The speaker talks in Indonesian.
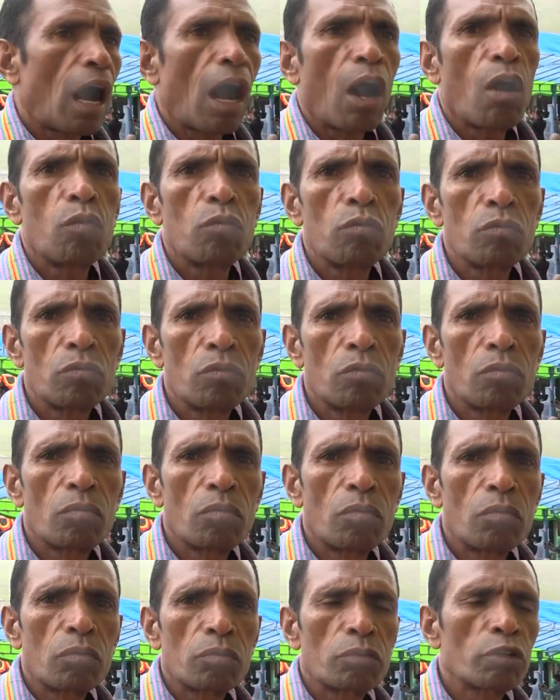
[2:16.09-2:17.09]
hau
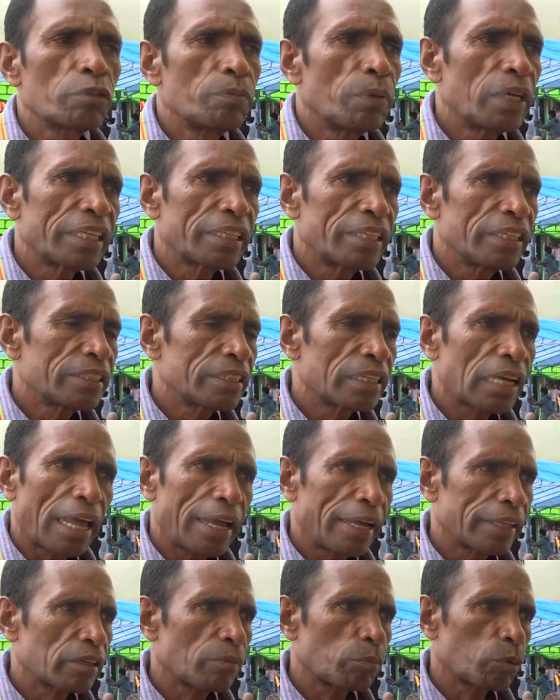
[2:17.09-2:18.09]
2015
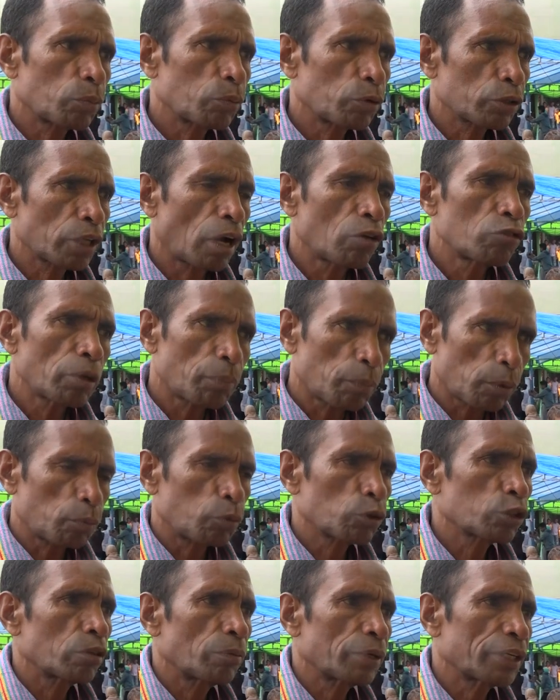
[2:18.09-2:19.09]
lá retam proposta hau ne
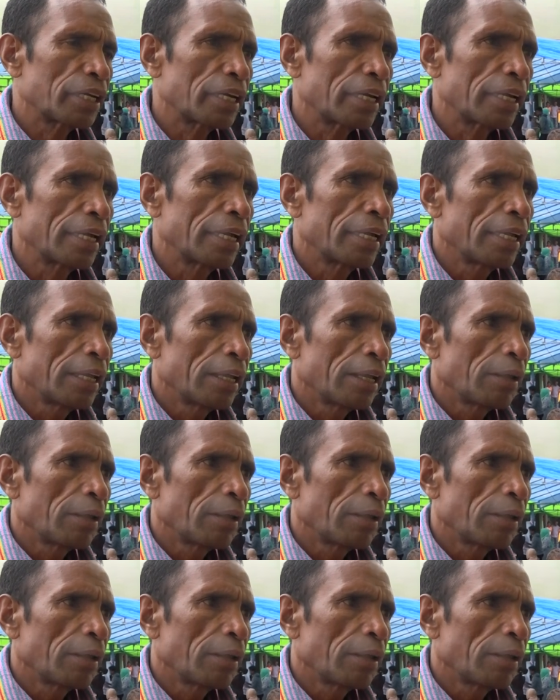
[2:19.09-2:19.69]
proposta makirine